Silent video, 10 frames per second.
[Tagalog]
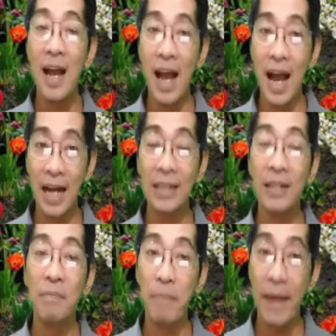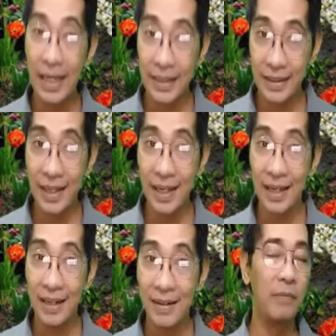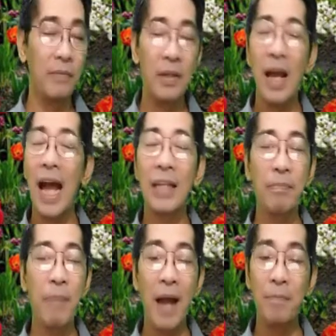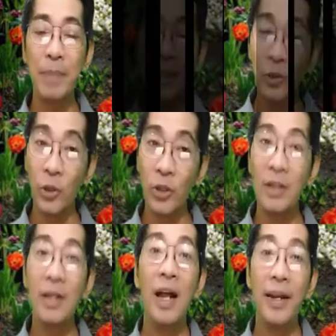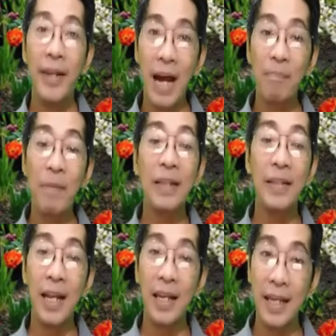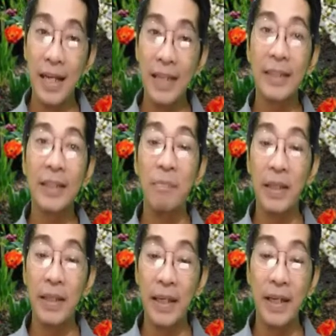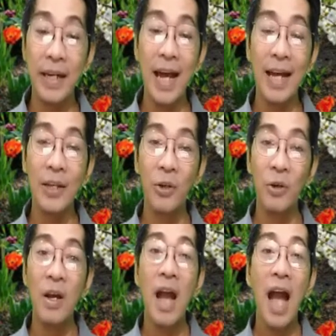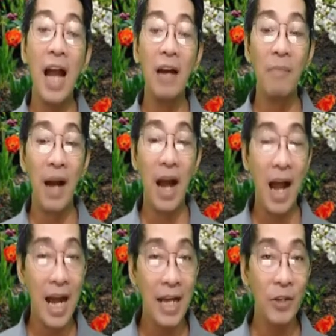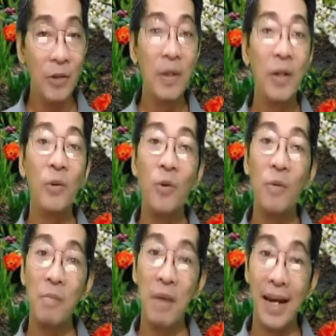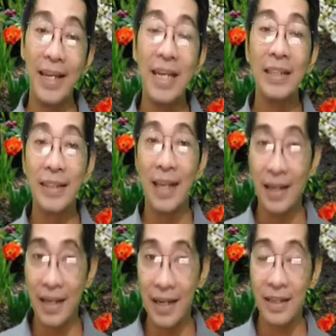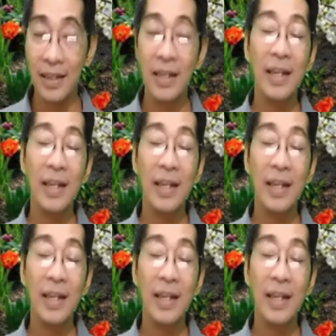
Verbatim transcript: at peste. At pangpito, dapat dalhin sa veterinaryo ang mga hayop kung may sakit.